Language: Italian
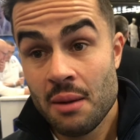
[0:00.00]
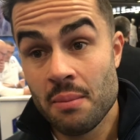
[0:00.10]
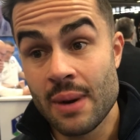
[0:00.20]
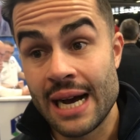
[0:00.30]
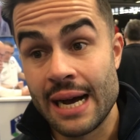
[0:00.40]

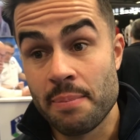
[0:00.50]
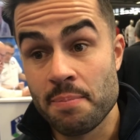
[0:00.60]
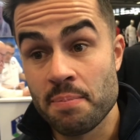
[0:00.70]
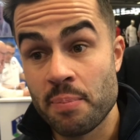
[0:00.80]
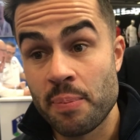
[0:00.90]
Ma
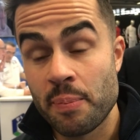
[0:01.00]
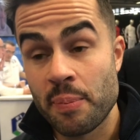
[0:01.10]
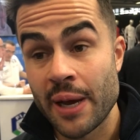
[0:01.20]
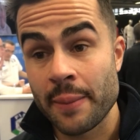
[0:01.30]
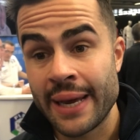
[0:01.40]

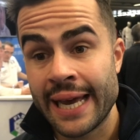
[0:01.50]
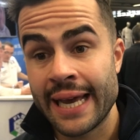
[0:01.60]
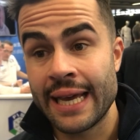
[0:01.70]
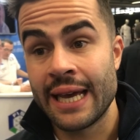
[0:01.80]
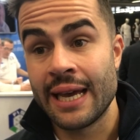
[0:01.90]
per
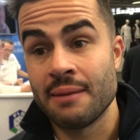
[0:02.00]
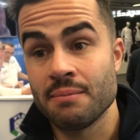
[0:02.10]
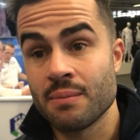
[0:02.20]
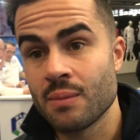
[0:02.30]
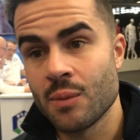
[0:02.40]
me
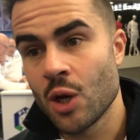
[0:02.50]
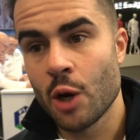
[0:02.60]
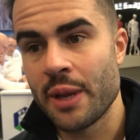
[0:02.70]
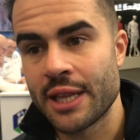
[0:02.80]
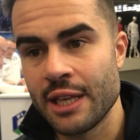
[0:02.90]

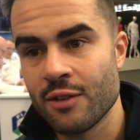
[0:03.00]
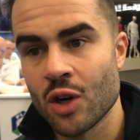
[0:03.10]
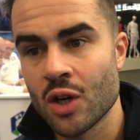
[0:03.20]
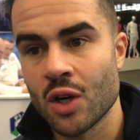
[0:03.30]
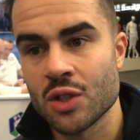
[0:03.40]

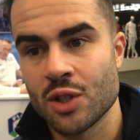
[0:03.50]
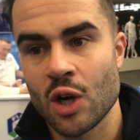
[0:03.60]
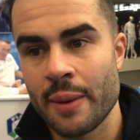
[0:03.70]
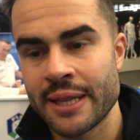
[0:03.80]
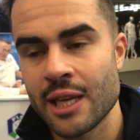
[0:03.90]
l'obiettivo
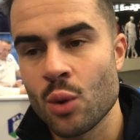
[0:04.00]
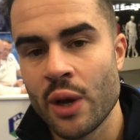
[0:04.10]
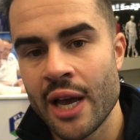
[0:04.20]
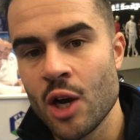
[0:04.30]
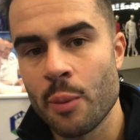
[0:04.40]
sicuramente è
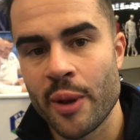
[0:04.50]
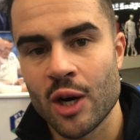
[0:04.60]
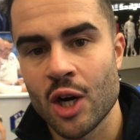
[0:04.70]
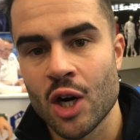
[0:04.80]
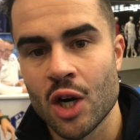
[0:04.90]
quello,
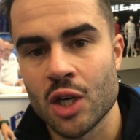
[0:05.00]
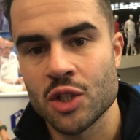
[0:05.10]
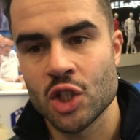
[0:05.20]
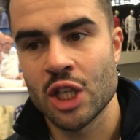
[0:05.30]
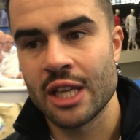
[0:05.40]
però
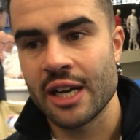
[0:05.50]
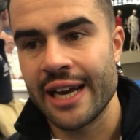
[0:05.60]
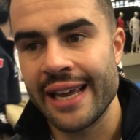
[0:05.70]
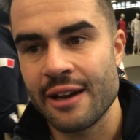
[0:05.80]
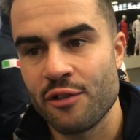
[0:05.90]
ci
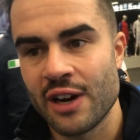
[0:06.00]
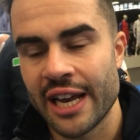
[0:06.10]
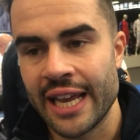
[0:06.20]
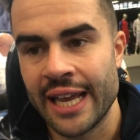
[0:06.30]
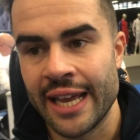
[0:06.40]
terrei a
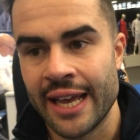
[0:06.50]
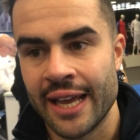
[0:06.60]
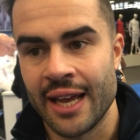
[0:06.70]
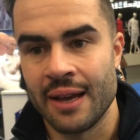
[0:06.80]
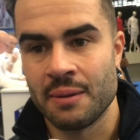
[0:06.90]

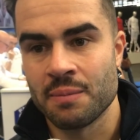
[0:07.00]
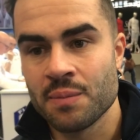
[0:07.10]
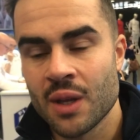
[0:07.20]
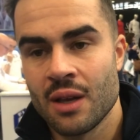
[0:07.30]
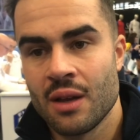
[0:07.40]
fare